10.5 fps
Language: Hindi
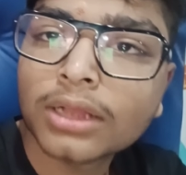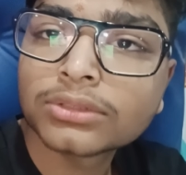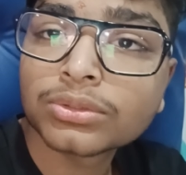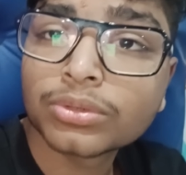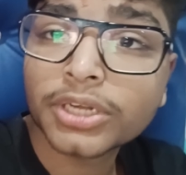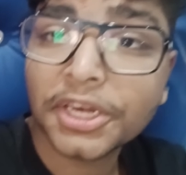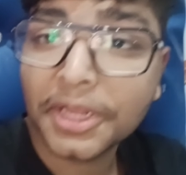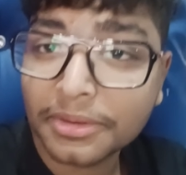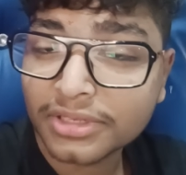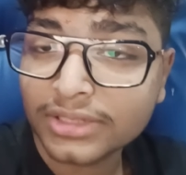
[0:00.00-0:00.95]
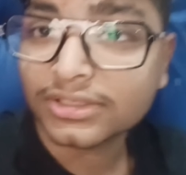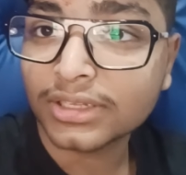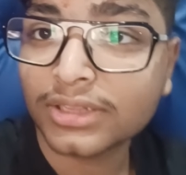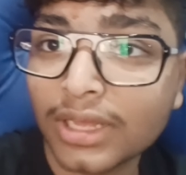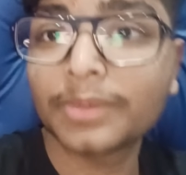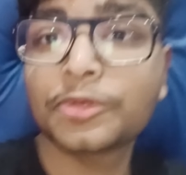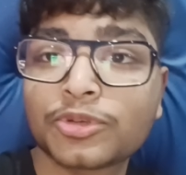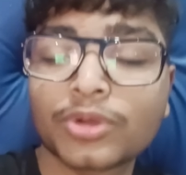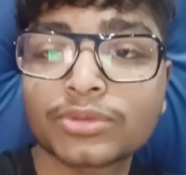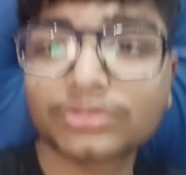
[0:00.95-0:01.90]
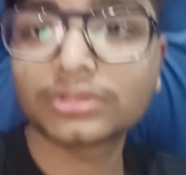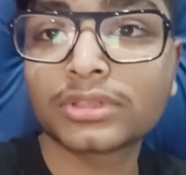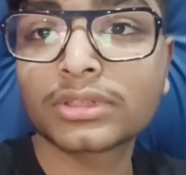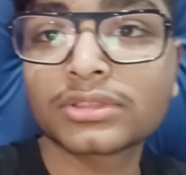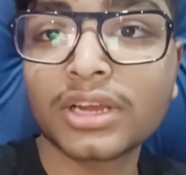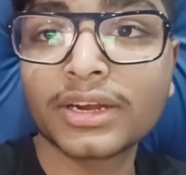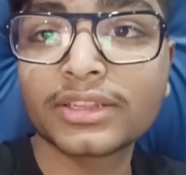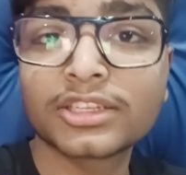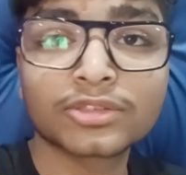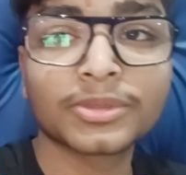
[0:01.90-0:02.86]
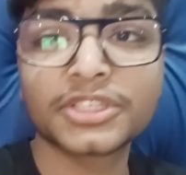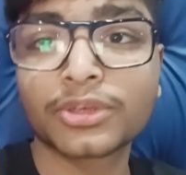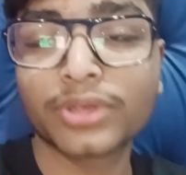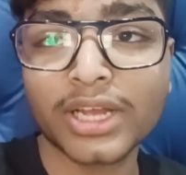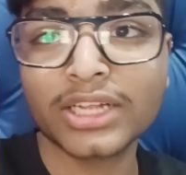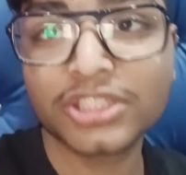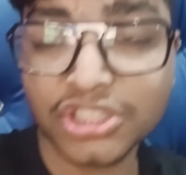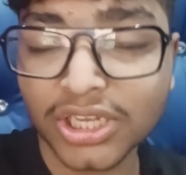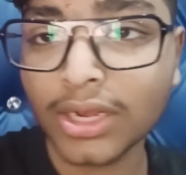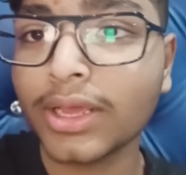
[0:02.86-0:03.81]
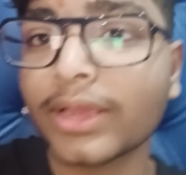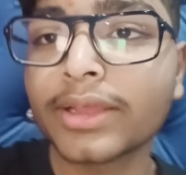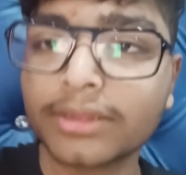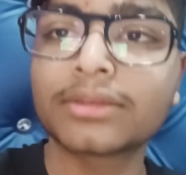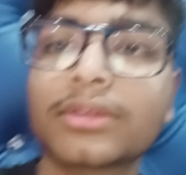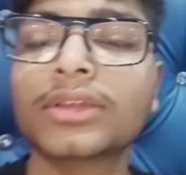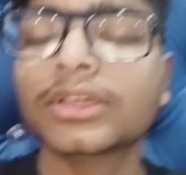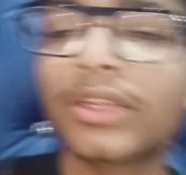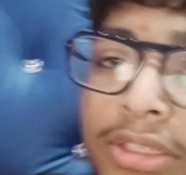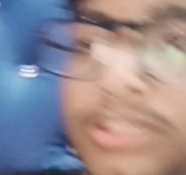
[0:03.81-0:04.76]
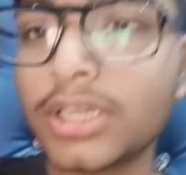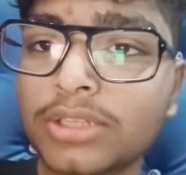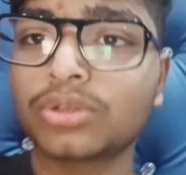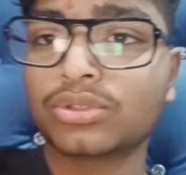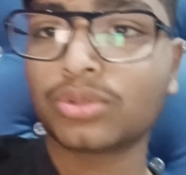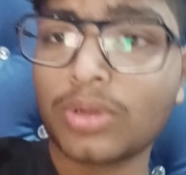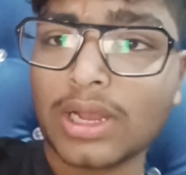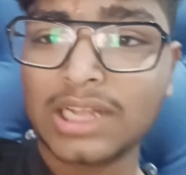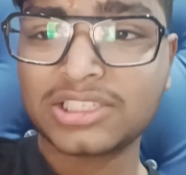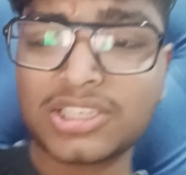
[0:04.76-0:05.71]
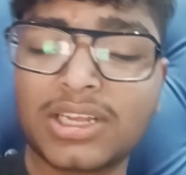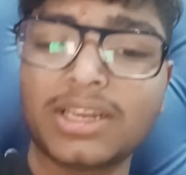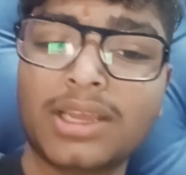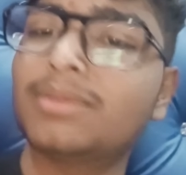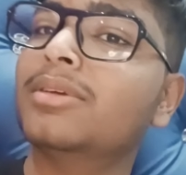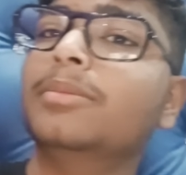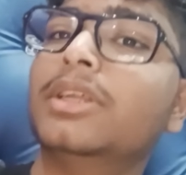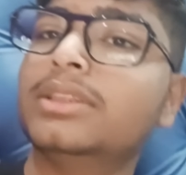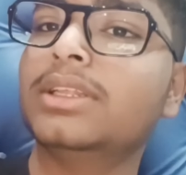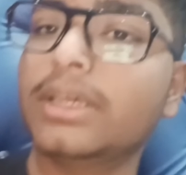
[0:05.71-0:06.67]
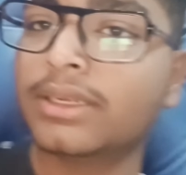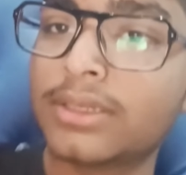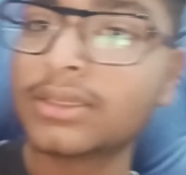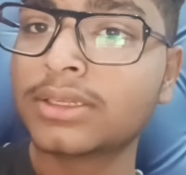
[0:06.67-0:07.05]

आज तो उठने के साथ साथ नहा भी चुका हूँ साढ़े दस बजे क्योंकि आज जाना है जी हाँ दोस्तों आज जाना है हमें मंदिर